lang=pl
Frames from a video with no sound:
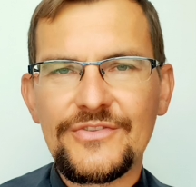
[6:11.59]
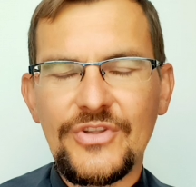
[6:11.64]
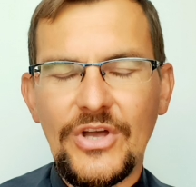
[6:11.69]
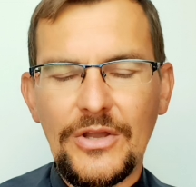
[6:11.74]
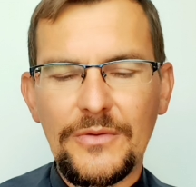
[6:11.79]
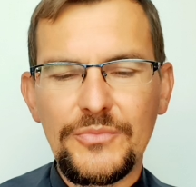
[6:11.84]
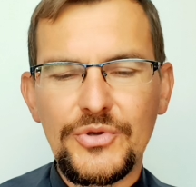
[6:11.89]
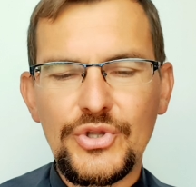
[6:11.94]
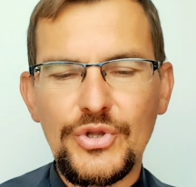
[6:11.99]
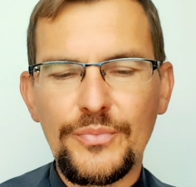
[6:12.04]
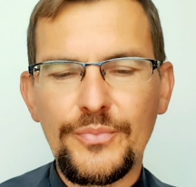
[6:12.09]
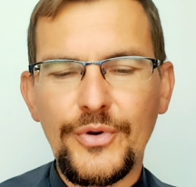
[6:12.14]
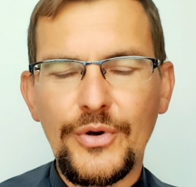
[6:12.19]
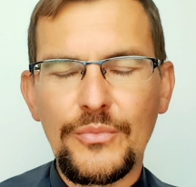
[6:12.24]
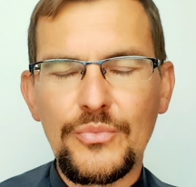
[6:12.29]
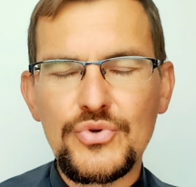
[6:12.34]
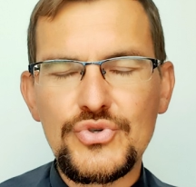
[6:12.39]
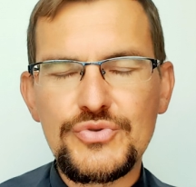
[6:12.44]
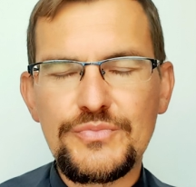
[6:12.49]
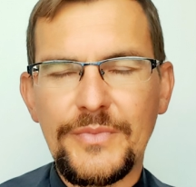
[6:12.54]
Tak mi
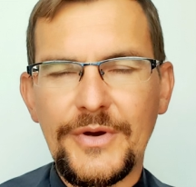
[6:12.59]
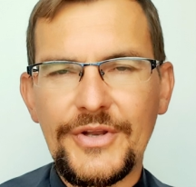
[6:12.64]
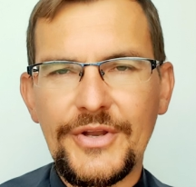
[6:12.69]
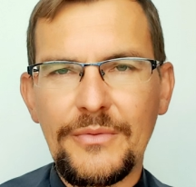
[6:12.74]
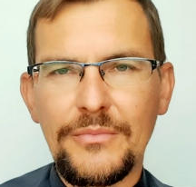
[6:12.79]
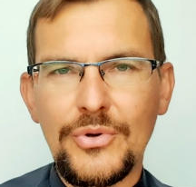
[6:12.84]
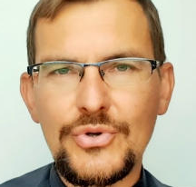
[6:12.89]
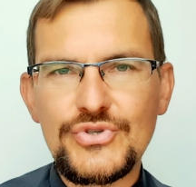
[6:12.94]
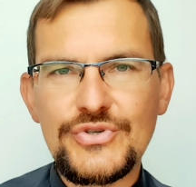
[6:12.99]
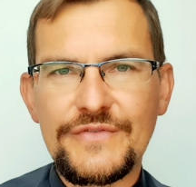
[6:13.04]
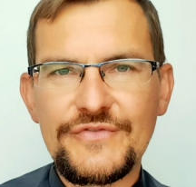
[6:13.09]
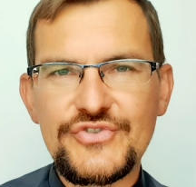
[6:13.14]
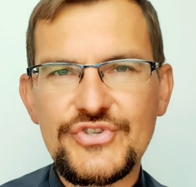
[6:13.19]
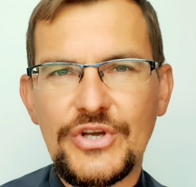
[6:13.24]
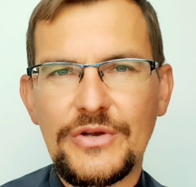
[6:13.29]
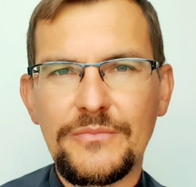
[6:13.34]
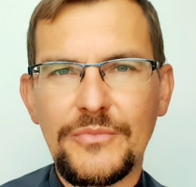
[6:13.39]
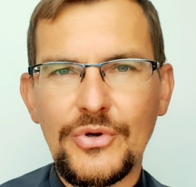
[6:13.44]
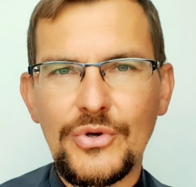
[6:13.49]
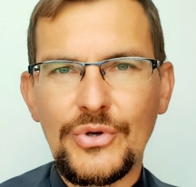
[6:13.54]
dopomóż, Panie Boże
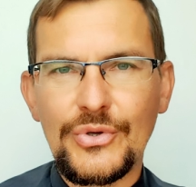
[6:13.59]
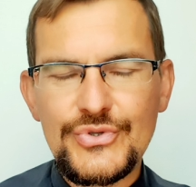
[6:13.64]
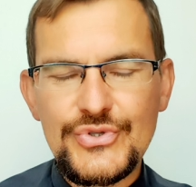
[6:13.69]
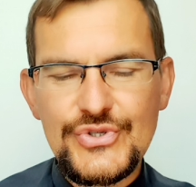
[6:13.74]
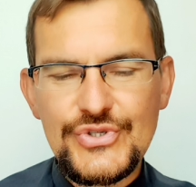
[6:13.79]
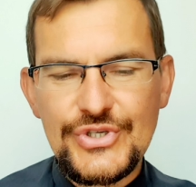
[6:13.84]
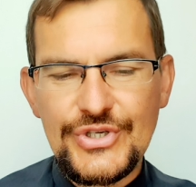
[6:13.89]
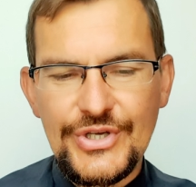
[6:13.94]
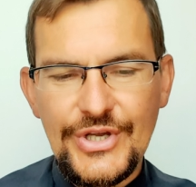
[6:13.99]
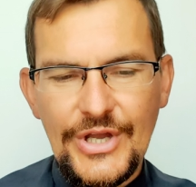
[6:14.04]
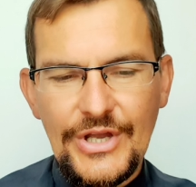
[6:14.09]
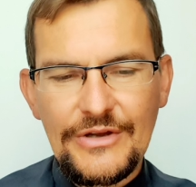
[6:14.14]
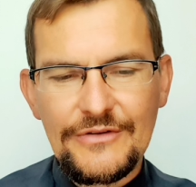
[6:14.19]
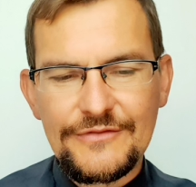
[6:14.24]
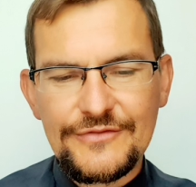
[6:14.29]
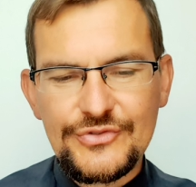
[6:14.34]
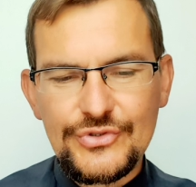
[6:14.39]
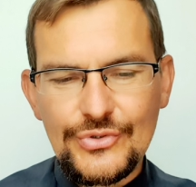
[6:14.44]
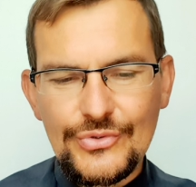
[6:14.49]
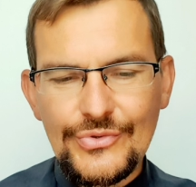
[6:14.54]
Wszechmogący,
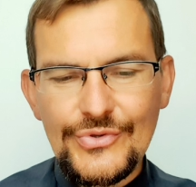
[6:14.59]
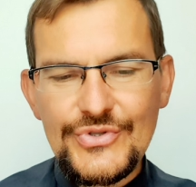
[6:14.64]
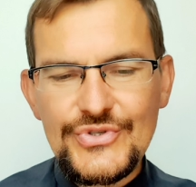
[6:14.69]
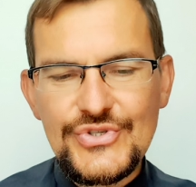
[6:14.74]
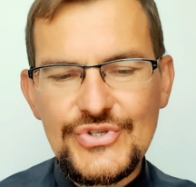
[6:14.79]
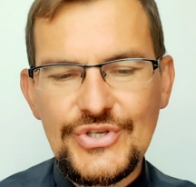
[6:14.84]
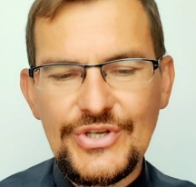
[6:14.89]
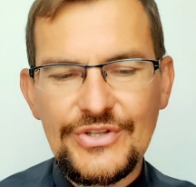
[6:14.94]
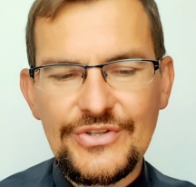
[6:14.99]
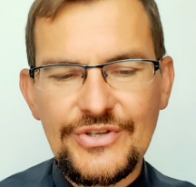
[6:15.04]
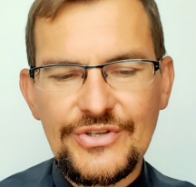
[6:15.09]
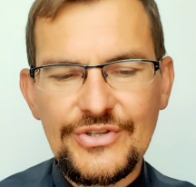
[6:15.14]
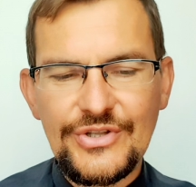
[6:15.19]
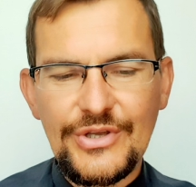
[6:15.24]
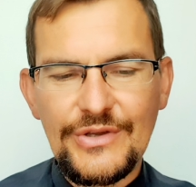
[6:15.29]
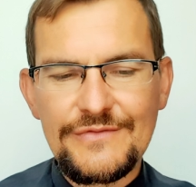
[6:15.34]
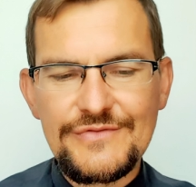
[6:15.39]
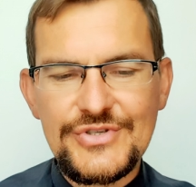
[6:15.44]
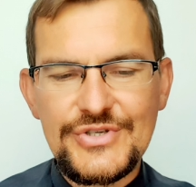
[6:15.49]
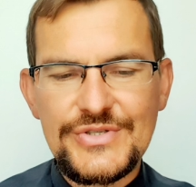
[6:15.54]
w Trójcy
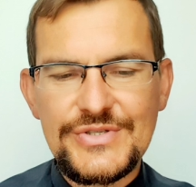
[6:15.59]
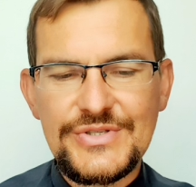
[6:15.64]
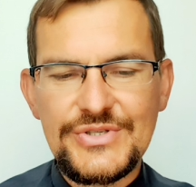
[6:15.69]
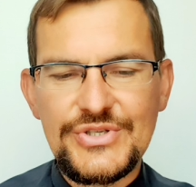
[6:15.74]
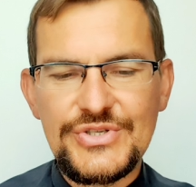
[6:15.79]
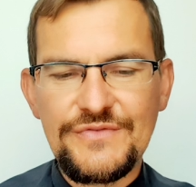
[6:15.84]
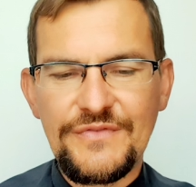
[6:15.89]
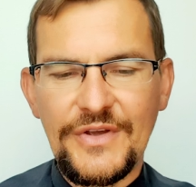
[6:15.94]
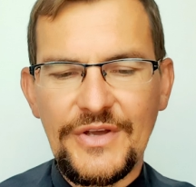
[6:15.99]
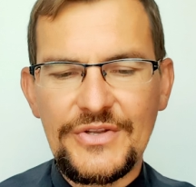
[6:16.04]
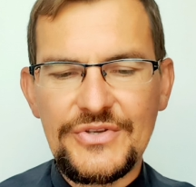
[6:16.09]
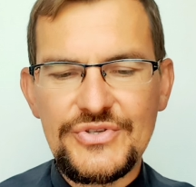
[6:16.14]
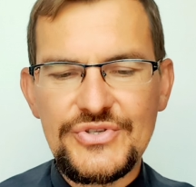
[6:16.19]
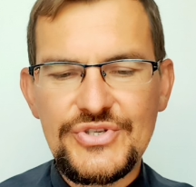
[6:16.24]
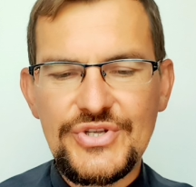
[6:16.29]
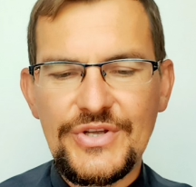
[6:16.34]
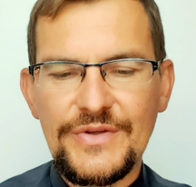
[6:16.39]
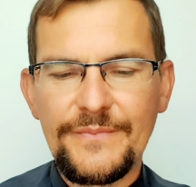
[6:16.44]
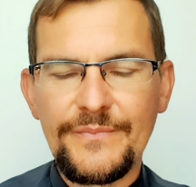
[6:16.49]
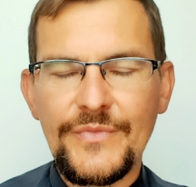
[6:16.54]
Jedyny i Wszyscy
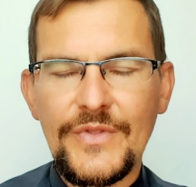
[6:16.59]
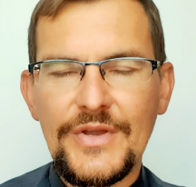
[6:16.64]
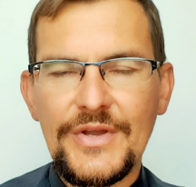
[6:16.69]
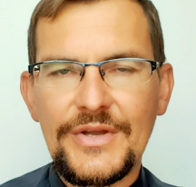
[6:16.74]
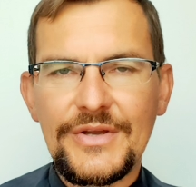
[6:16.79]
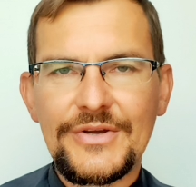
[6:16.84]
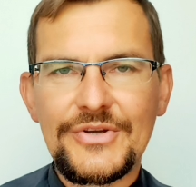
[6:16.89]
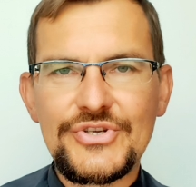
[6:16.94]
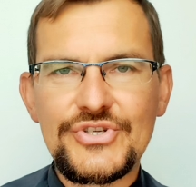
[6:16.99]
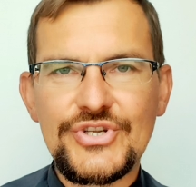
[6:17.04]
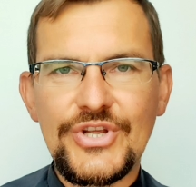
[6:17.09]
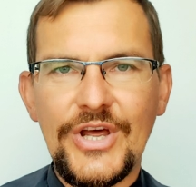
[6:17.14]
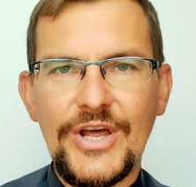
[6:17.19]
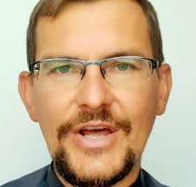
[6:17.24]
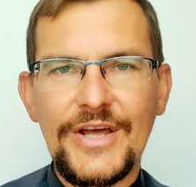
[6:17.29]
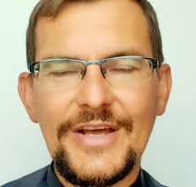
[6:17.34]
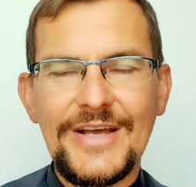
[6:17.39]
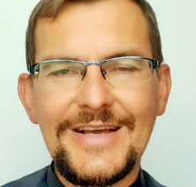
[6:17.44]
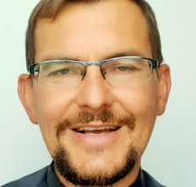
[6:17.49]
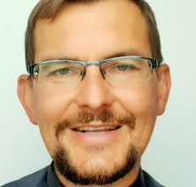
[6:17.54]
Święci,
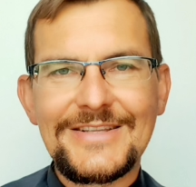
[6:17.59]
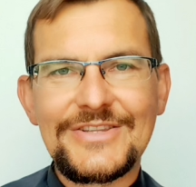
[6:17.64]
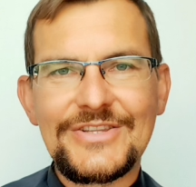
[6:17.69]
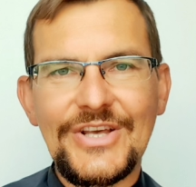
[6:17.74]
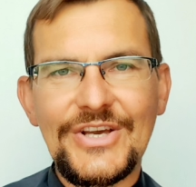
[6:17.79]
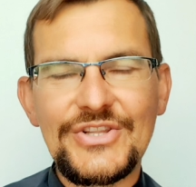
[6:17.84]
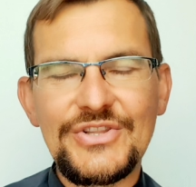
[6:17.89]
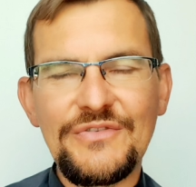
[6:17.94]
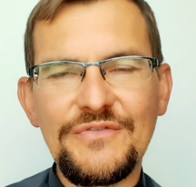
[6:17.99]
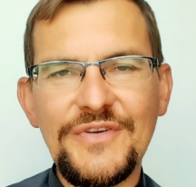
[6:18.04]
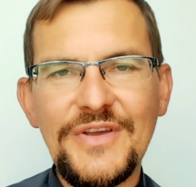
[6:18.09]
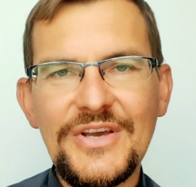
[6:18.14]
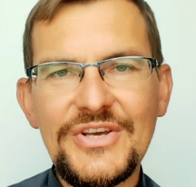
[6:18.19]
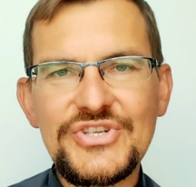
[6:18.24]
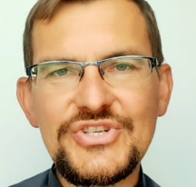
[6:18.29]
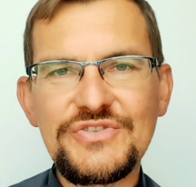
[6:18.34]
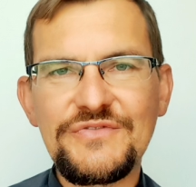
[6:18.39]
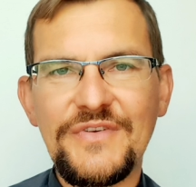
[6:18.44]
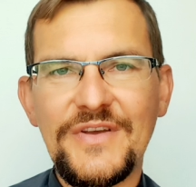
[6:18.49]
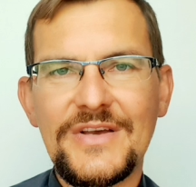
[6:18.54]
że te
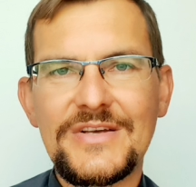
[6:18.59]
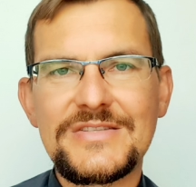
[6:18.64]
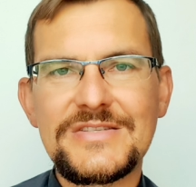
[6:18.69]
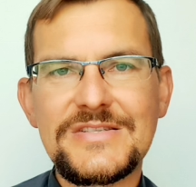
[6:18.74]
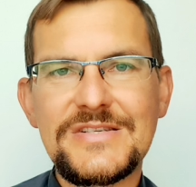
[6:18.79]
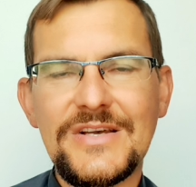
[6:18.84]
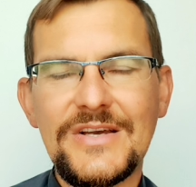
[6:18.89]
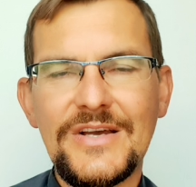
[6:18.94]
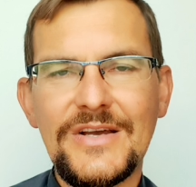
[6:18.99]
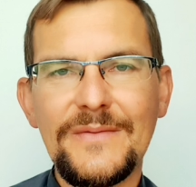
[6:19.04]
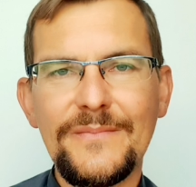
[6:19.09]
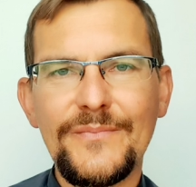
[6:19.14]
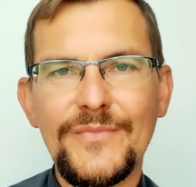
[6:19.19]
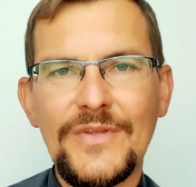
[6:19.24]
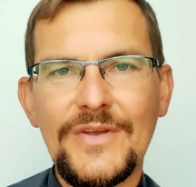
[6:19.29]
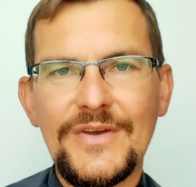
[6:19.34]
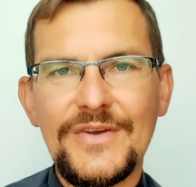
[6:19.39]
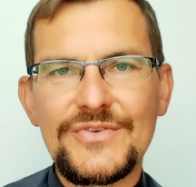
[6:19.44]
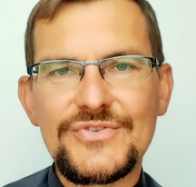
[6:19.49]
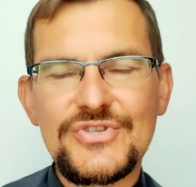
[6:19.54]
dwie świece,
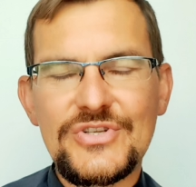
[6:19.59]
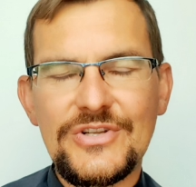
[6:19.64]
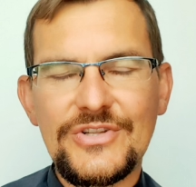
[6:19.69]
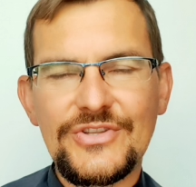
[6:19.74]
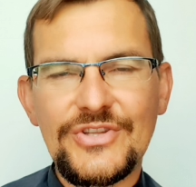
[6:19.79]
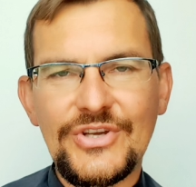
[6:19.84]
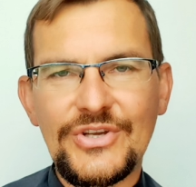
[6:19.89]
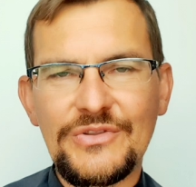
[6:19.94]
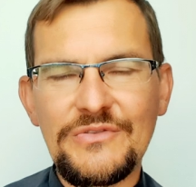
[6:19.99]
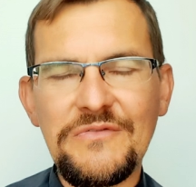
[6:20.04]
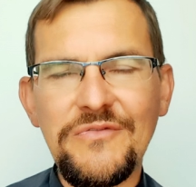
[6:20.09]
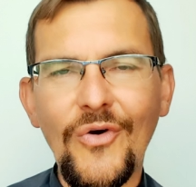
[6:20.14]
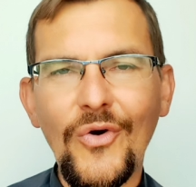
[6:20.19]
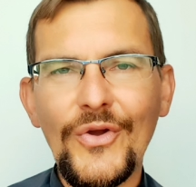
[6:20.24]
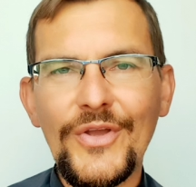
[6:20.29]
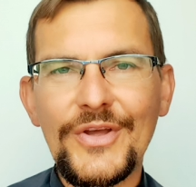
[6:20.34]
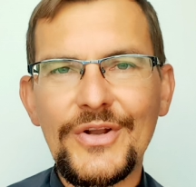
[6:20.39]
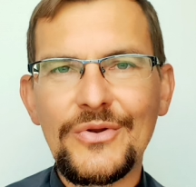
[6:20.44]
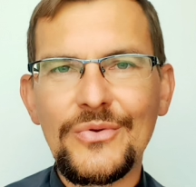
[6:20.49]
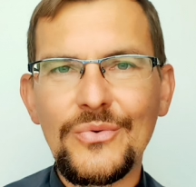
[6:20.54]
czyli tych
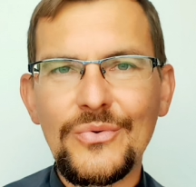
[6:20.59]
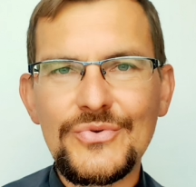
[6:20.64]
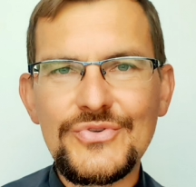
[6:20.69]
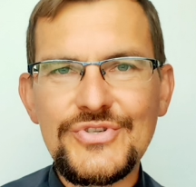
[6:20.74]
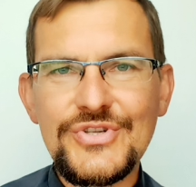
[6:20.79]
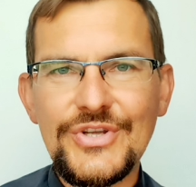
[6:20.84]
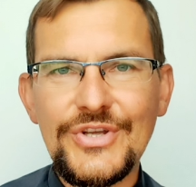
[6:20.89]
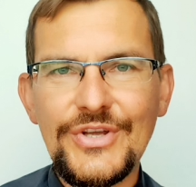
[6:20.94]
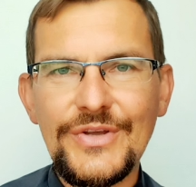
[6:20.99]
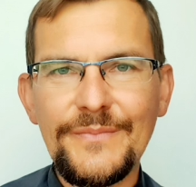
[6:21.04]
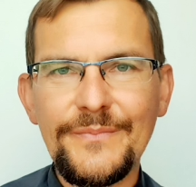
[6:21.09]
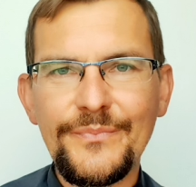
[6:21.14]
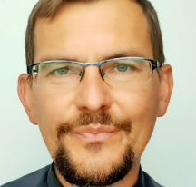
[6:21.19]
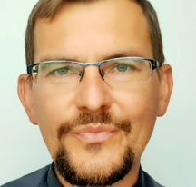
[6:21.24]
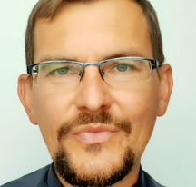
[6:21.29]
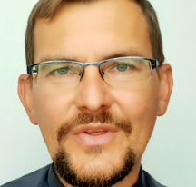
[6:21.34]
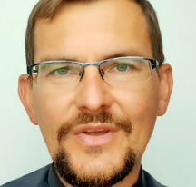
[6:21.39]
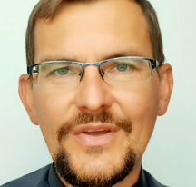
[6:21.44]
dwoje ludzi,